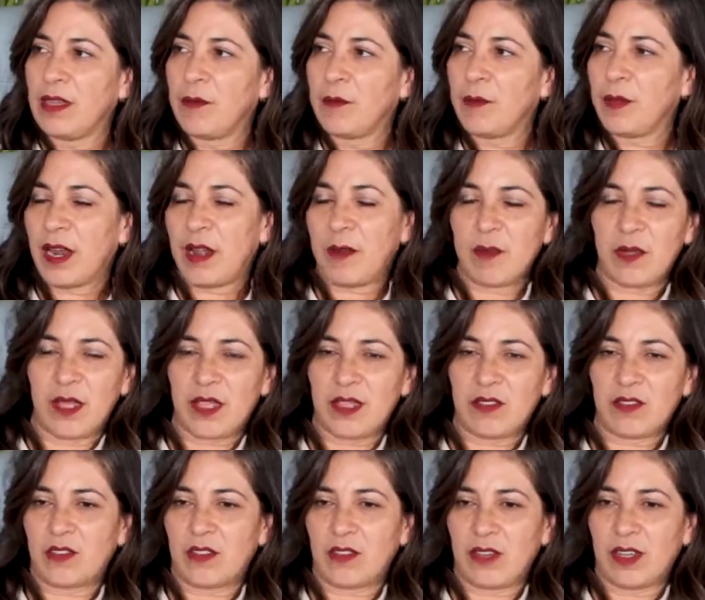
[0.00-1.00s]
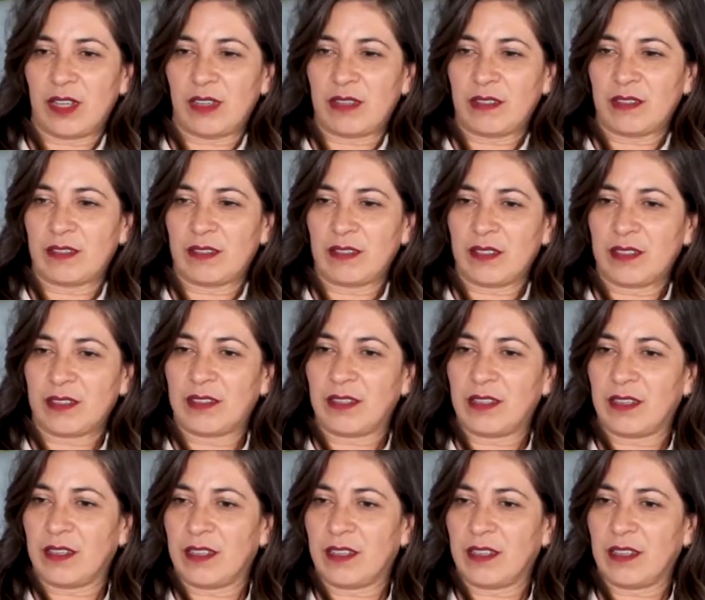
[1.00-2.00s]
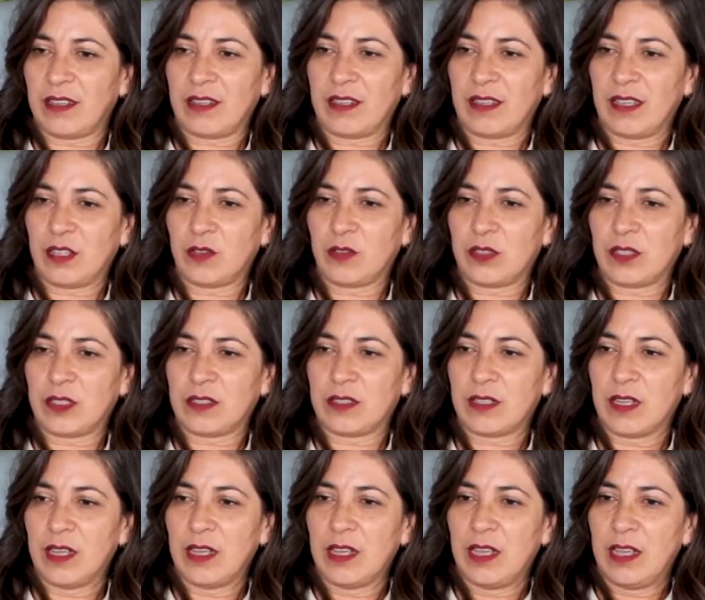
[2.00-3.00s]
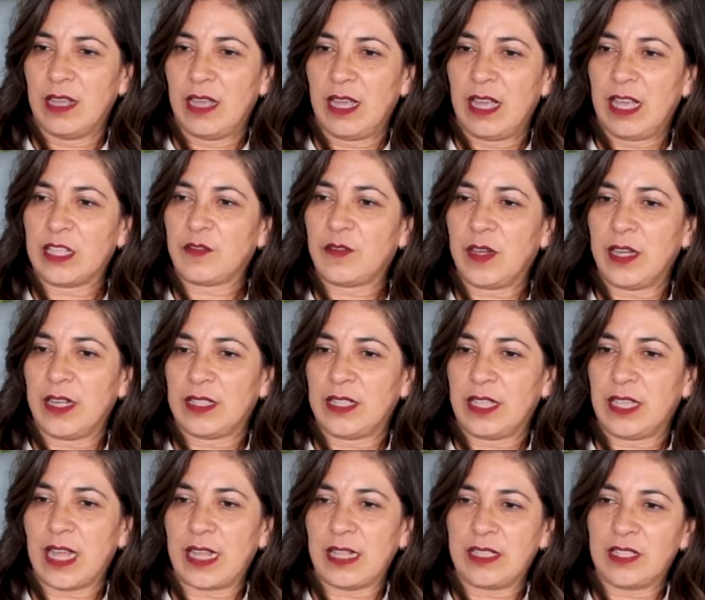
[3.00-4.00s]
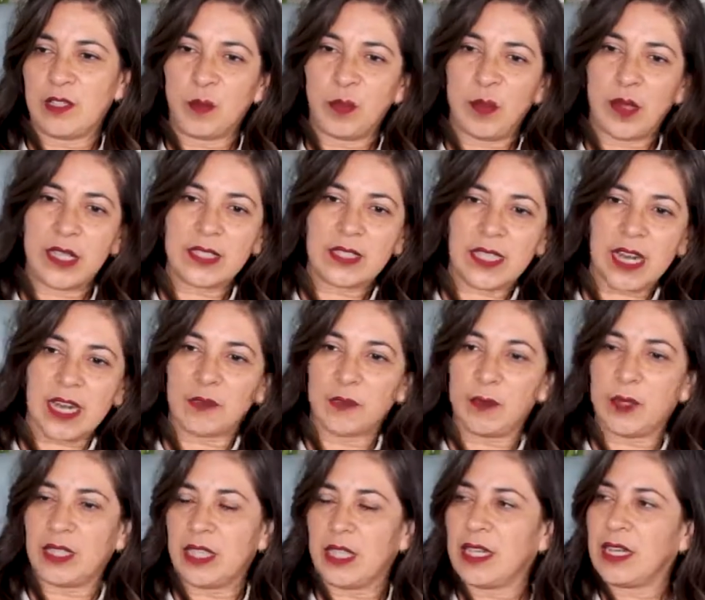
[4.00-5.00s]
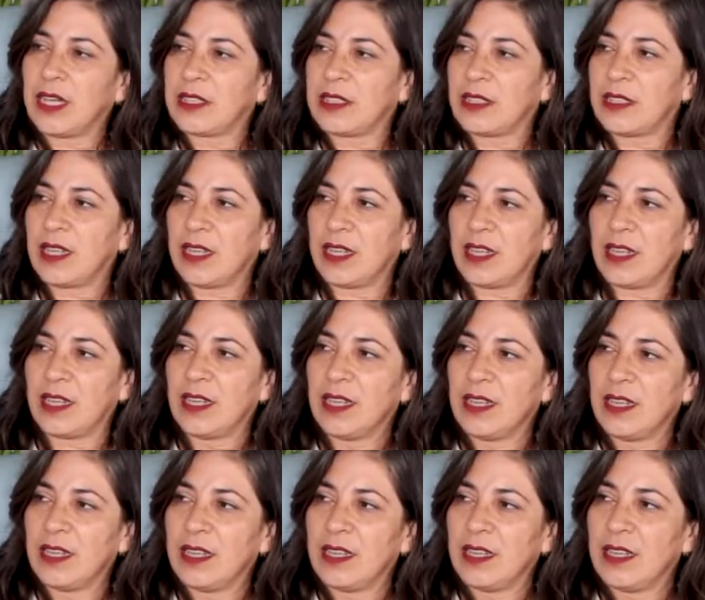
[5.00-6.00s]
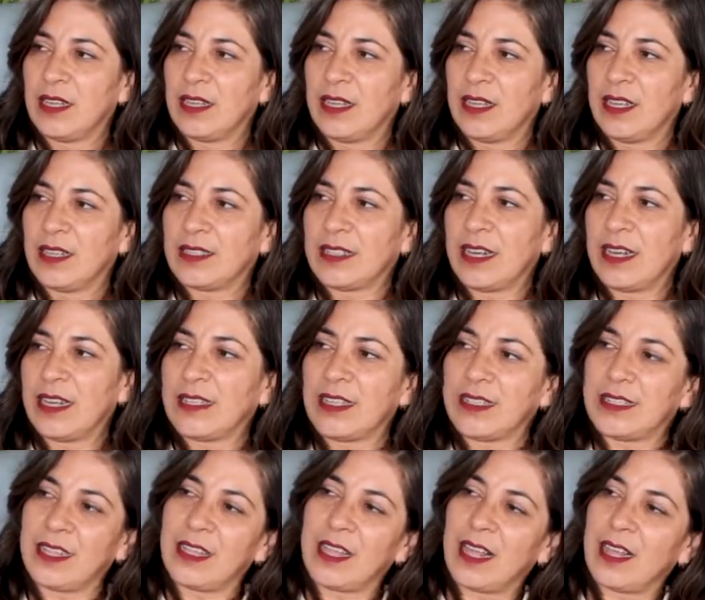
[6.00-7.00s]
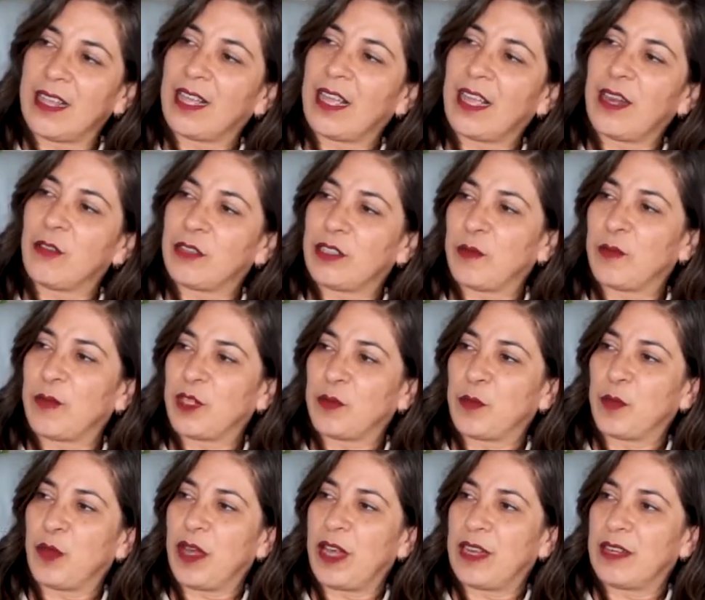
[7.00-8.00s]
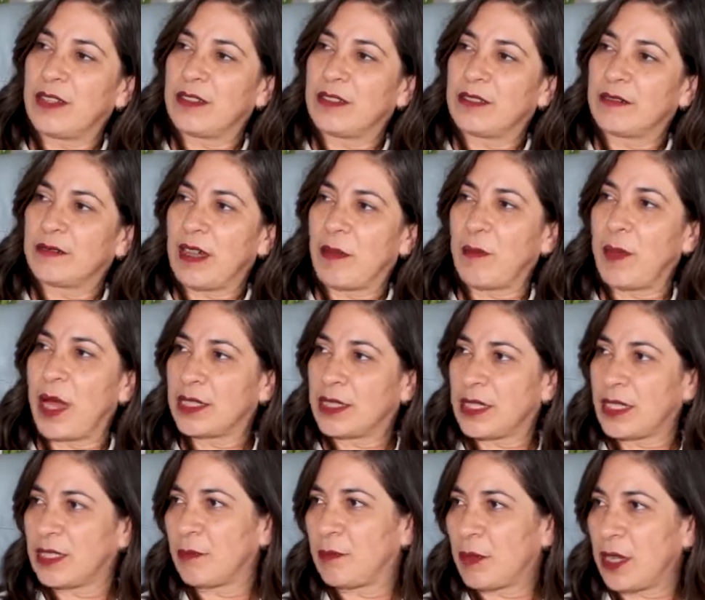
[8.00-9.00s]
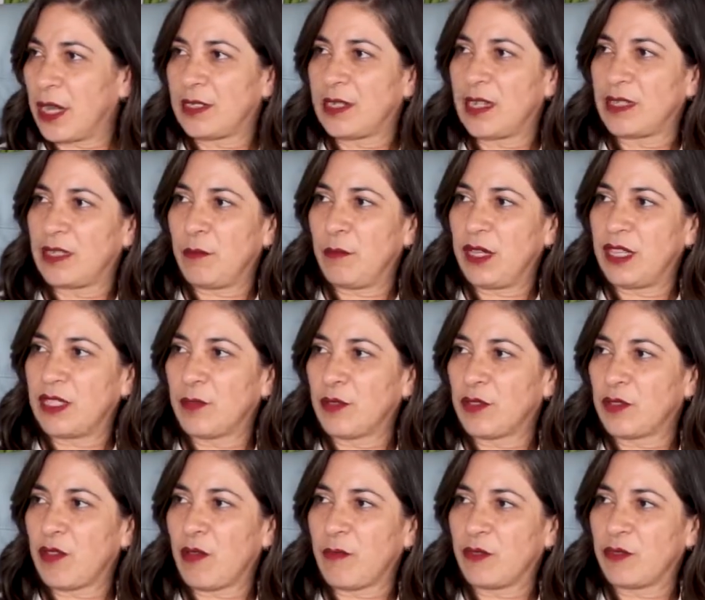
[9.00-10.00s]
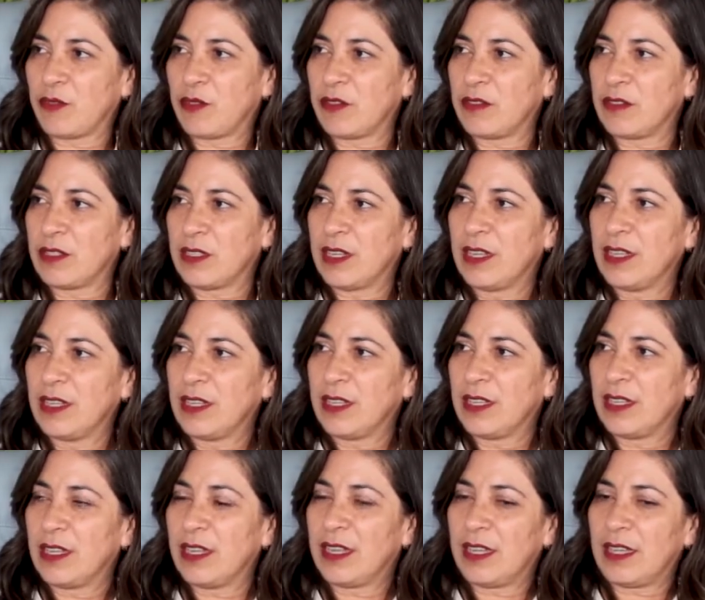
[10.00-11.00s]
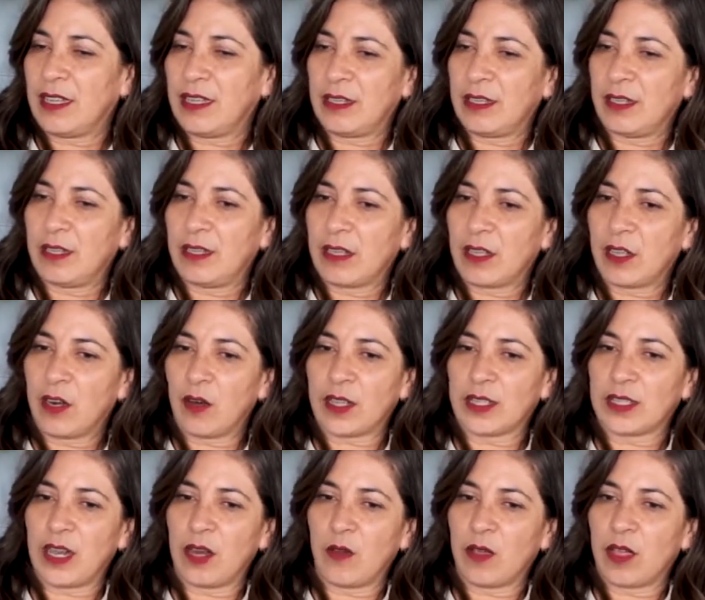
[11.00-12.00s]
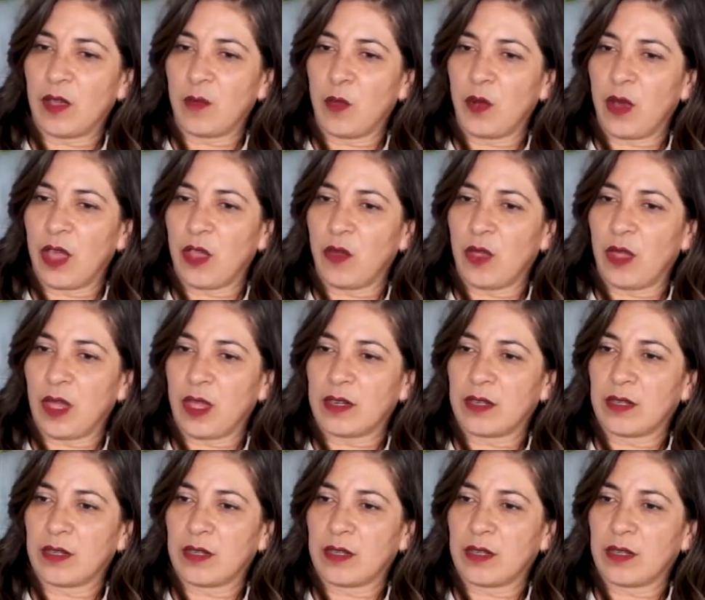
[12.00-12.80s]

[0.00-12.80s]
para mí eso es, este, eso es, es felicidad. Y si puedes transmitir ese, esa necesidad de que los demás puedan amarse, aceptarse a sí mismos como son, eh, creo que es algo que puede ayudar.